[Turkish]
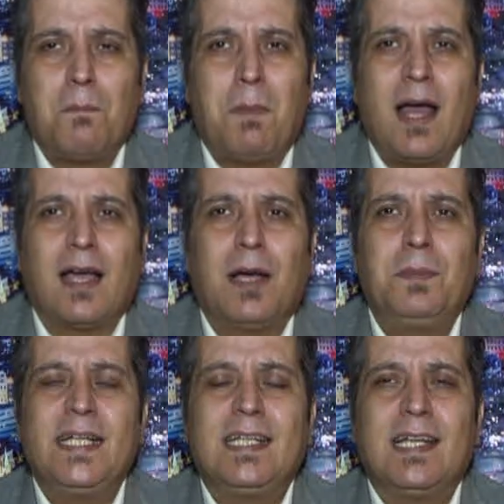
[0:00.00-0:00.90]
banka
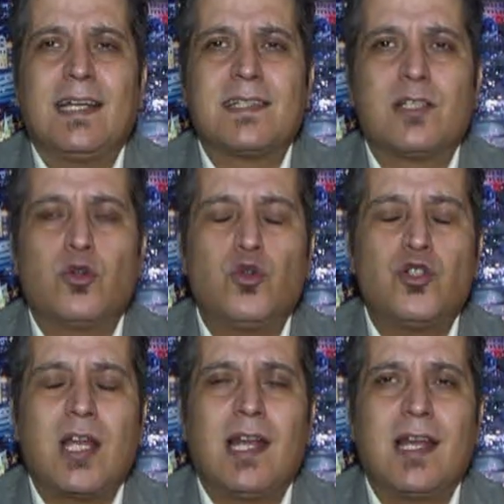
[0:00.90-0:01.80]
bilgilerinizi
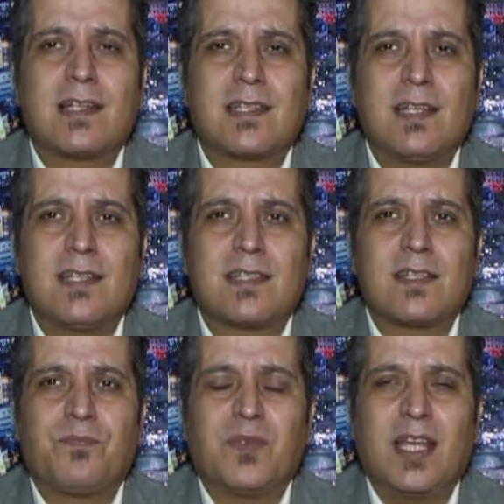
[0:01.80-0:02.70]
güncellerseniz
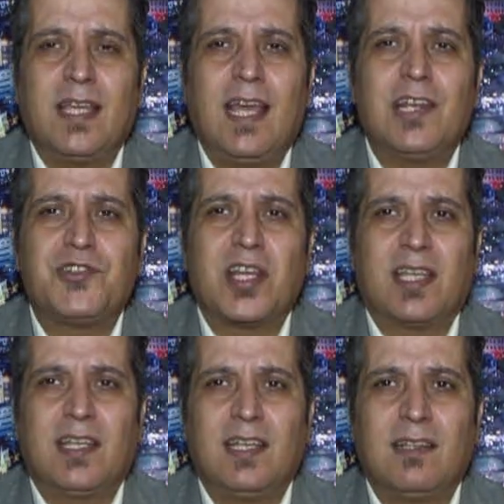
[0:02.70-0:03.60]
e,
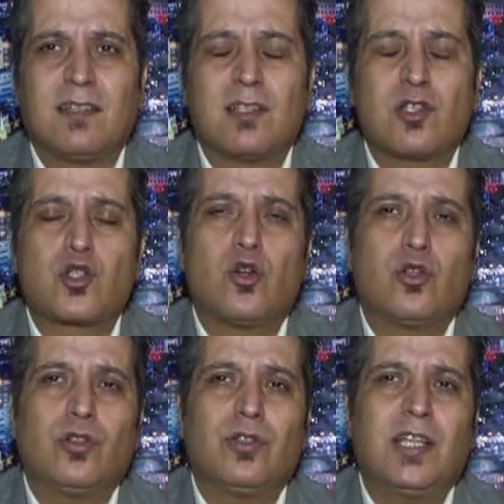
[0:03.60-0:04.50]
gelecek yıl
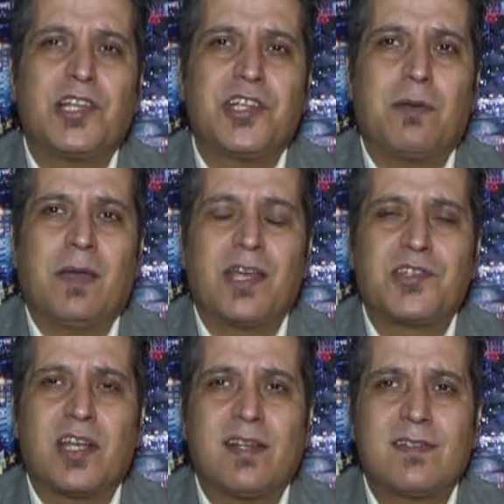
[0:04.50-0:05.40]
sorun
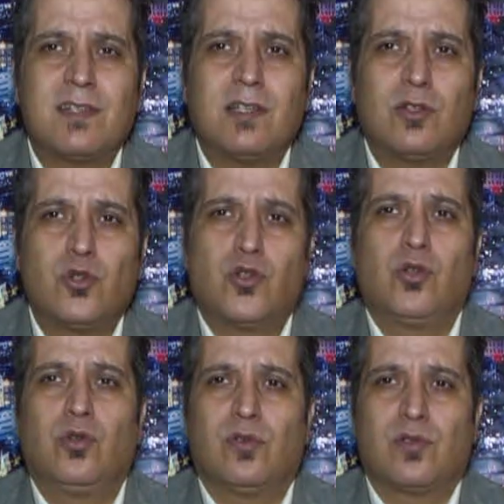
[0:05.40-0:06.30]
yaşamayacağınızı
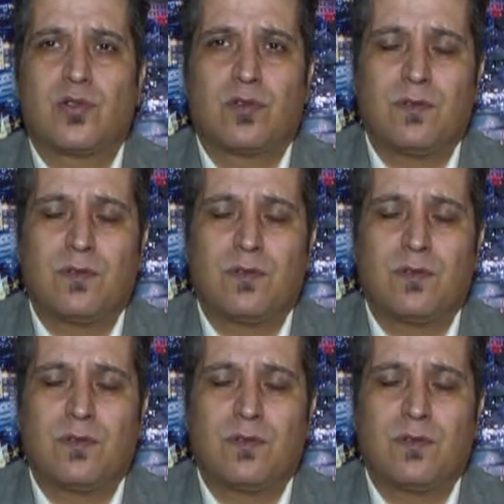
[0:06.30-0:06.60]
düşünüyoruz.